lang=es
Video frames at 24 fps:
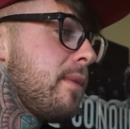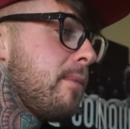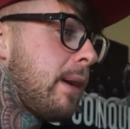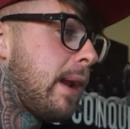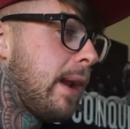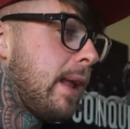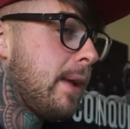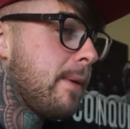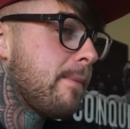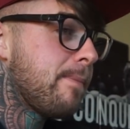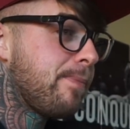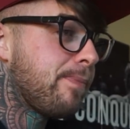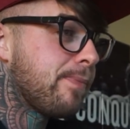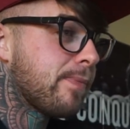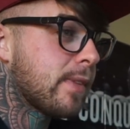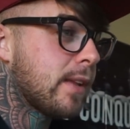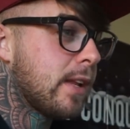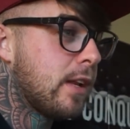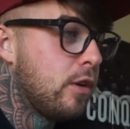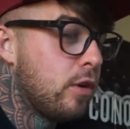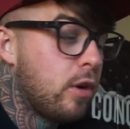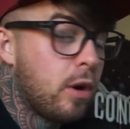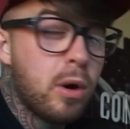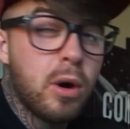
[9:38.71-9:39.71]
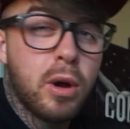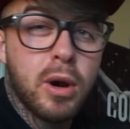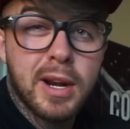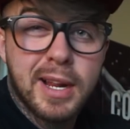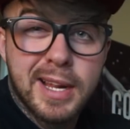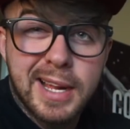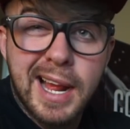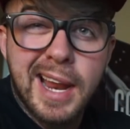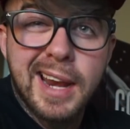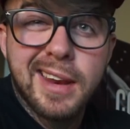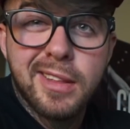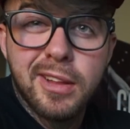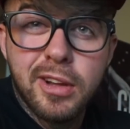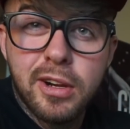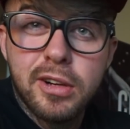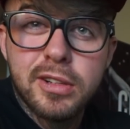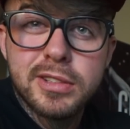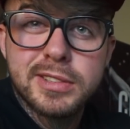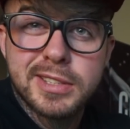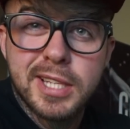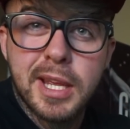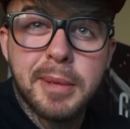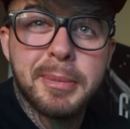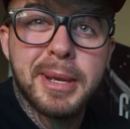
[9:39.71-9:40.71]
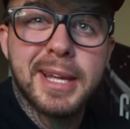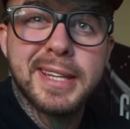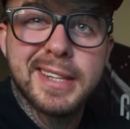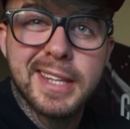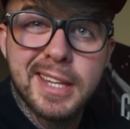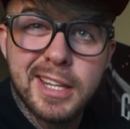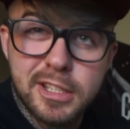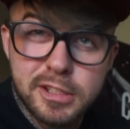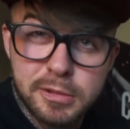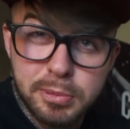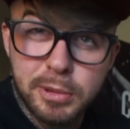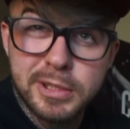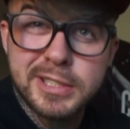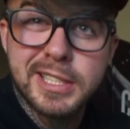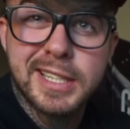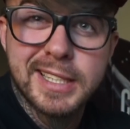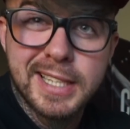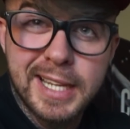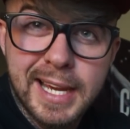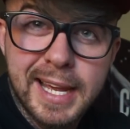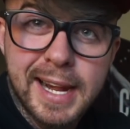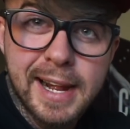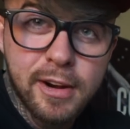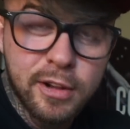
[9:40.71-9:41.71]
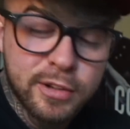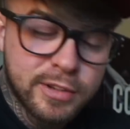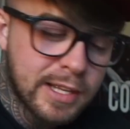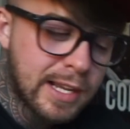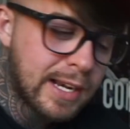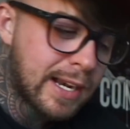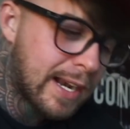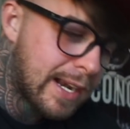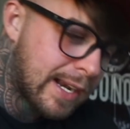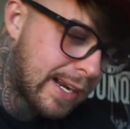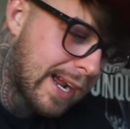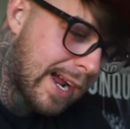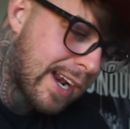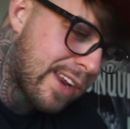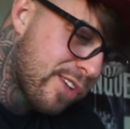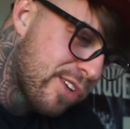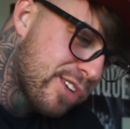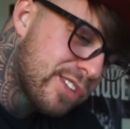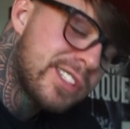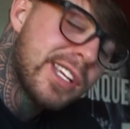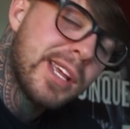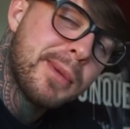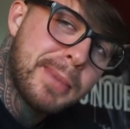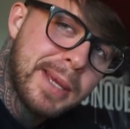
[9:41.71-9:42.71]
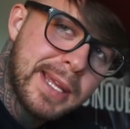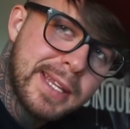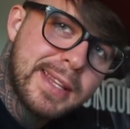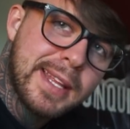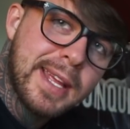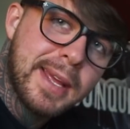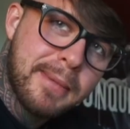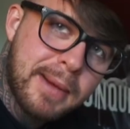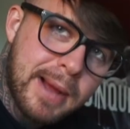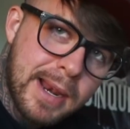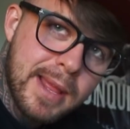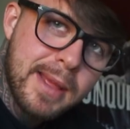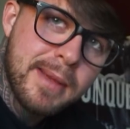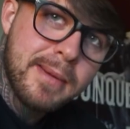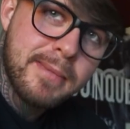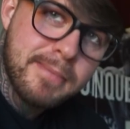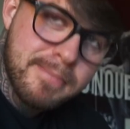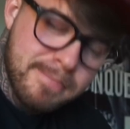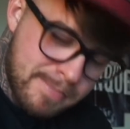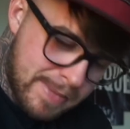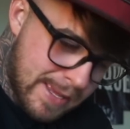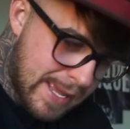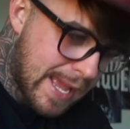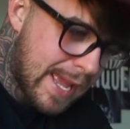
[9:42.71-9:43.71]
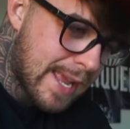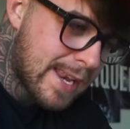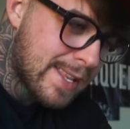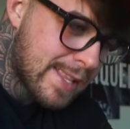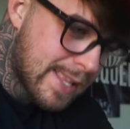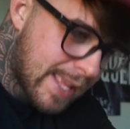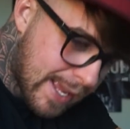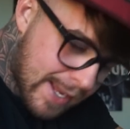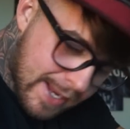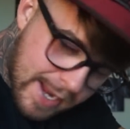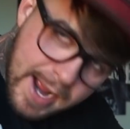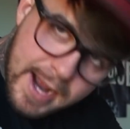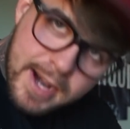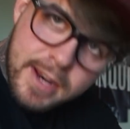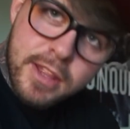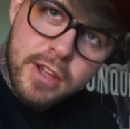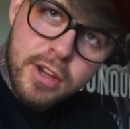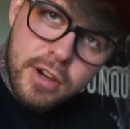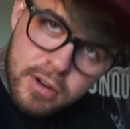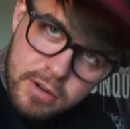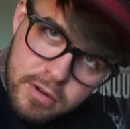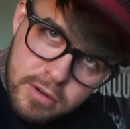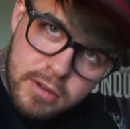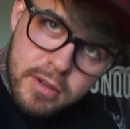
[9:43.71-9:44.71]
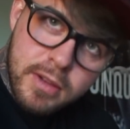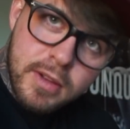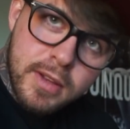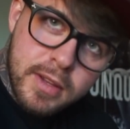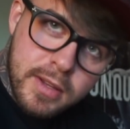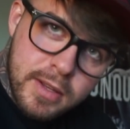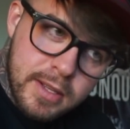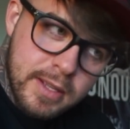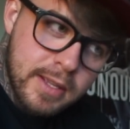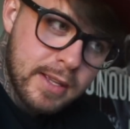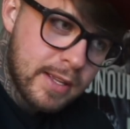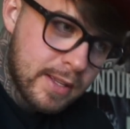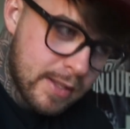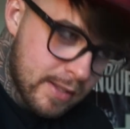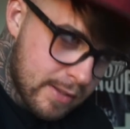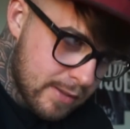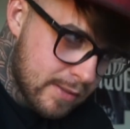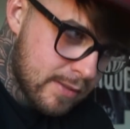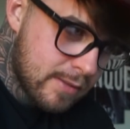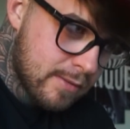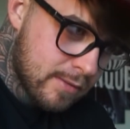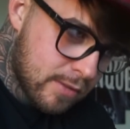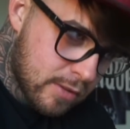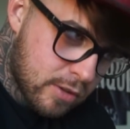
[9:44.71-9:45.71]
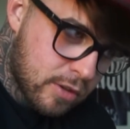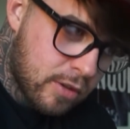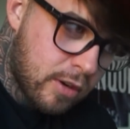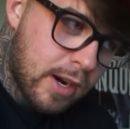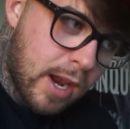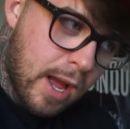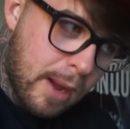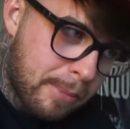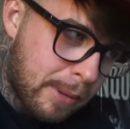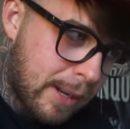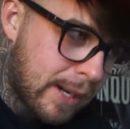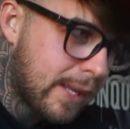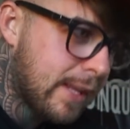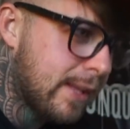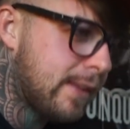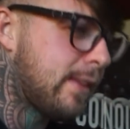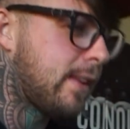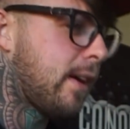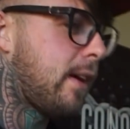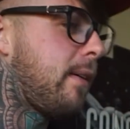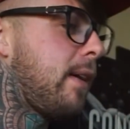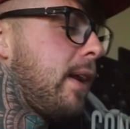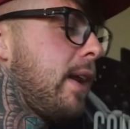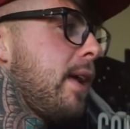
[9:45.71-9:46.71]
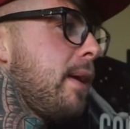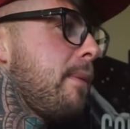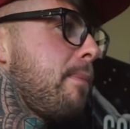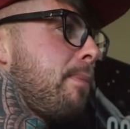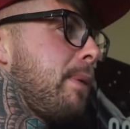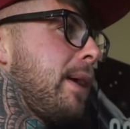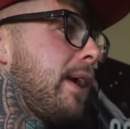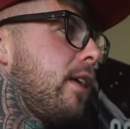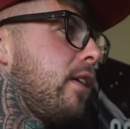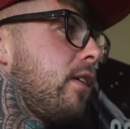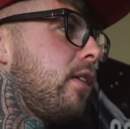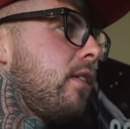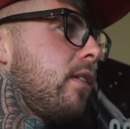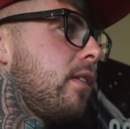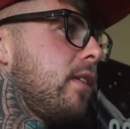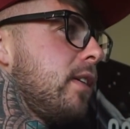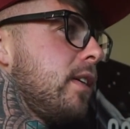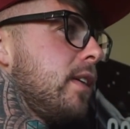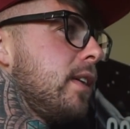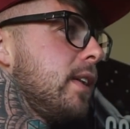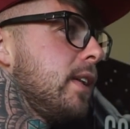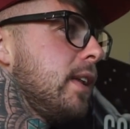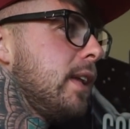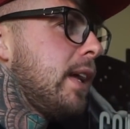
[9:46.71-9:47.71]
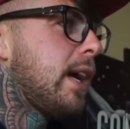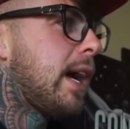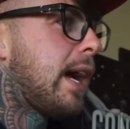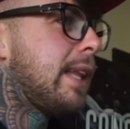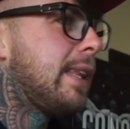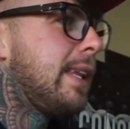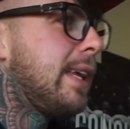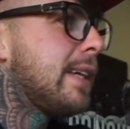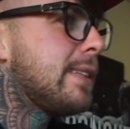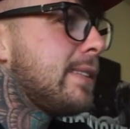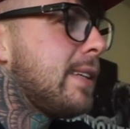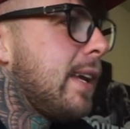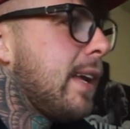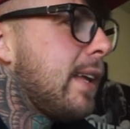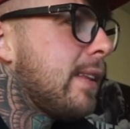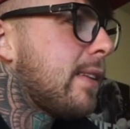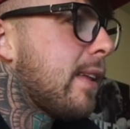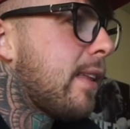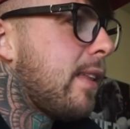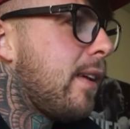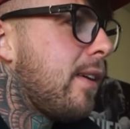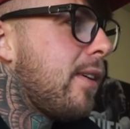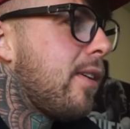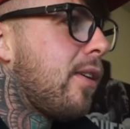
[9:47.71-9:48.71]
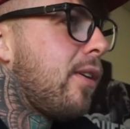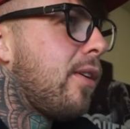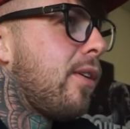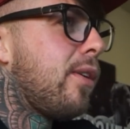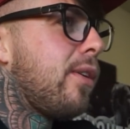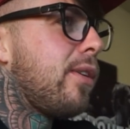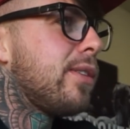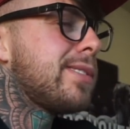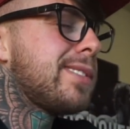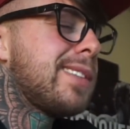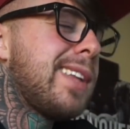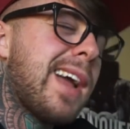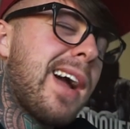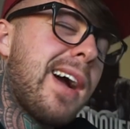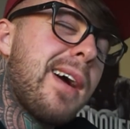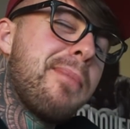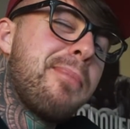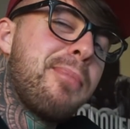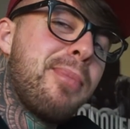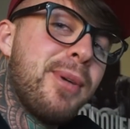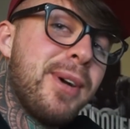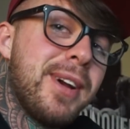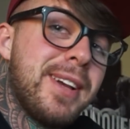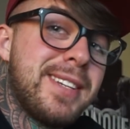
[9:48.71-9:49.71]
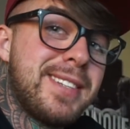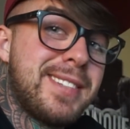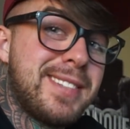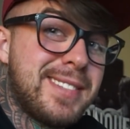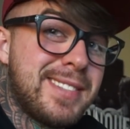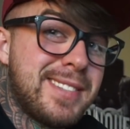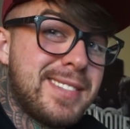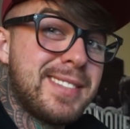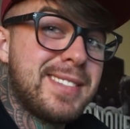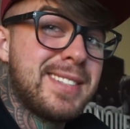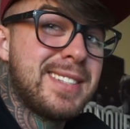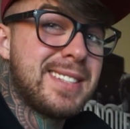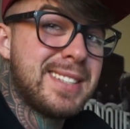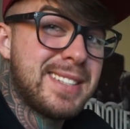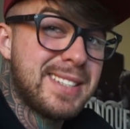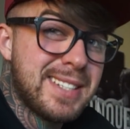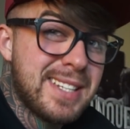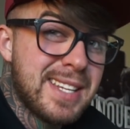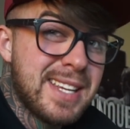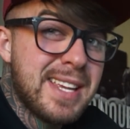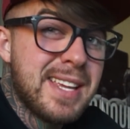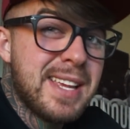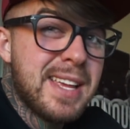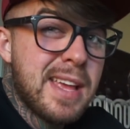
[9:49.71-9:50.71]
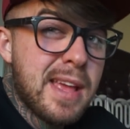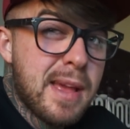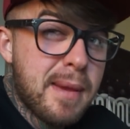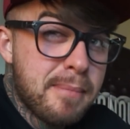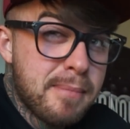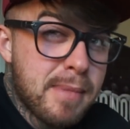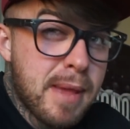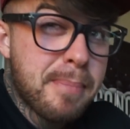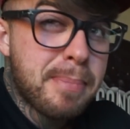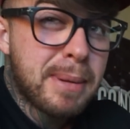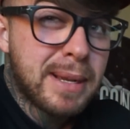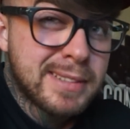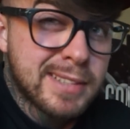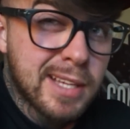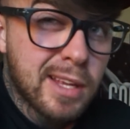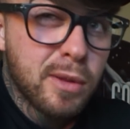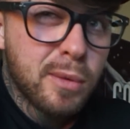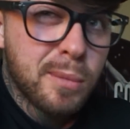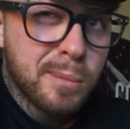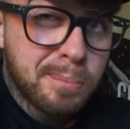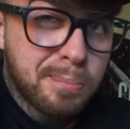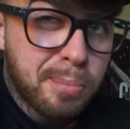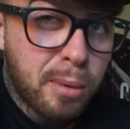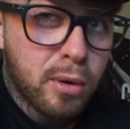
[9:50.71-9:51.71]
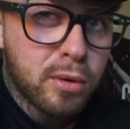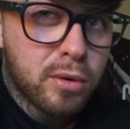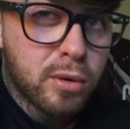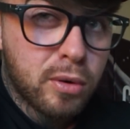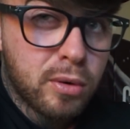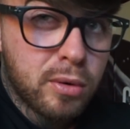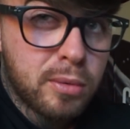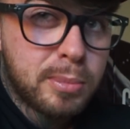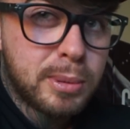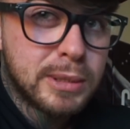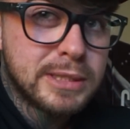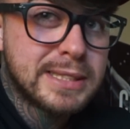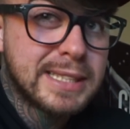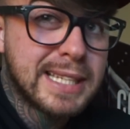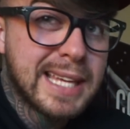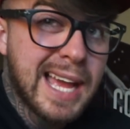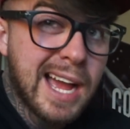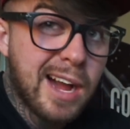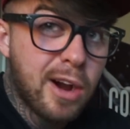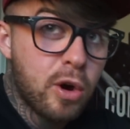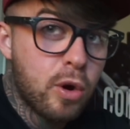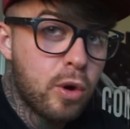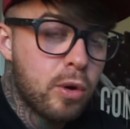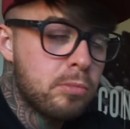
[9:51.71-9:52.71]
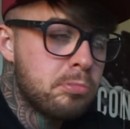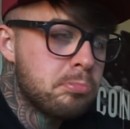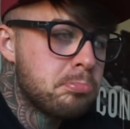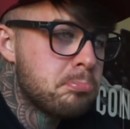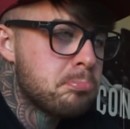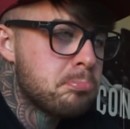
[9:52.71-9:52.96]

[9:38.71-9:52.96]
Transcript: ¿vale? Luego el cardio se mete, después al llegar al hotel, el cardio se mete, ¿vale? Bien de cardio con la parienta, ¿vale? Pero al día siguiente digo, hostia, pues me he pasado un poco. Pues ¿qué hago?